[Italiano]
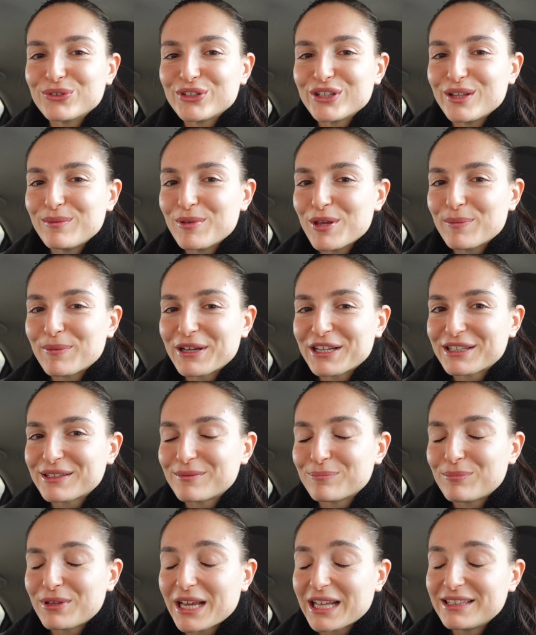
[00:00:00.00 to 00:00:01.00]
uno dei miei
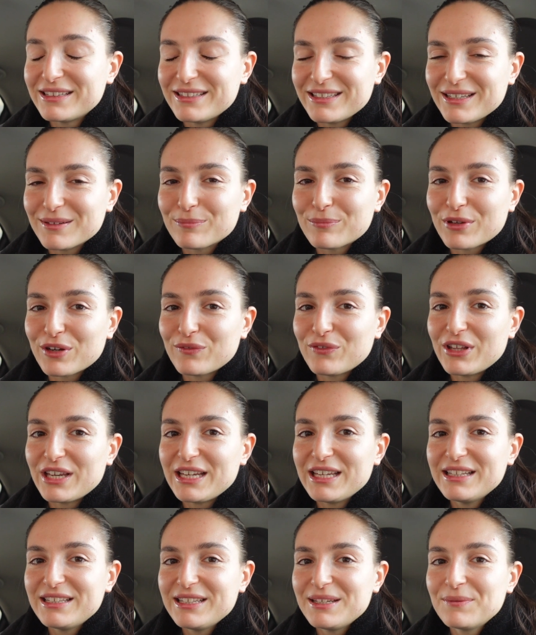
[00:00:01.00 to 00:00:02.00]
piatti
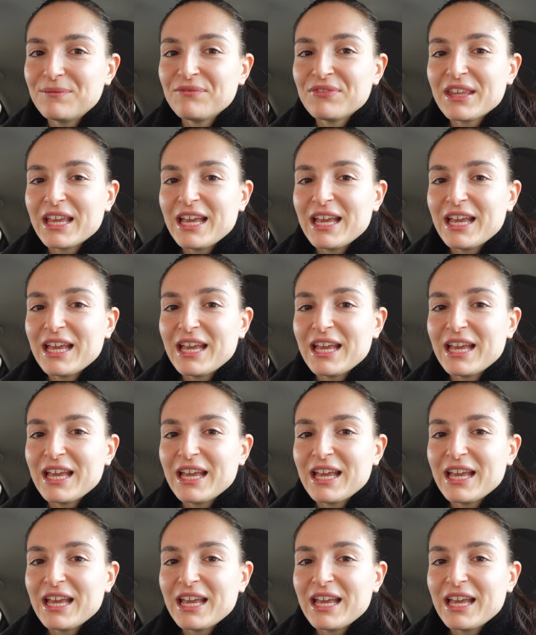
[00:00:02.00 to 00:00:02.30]
preferiti.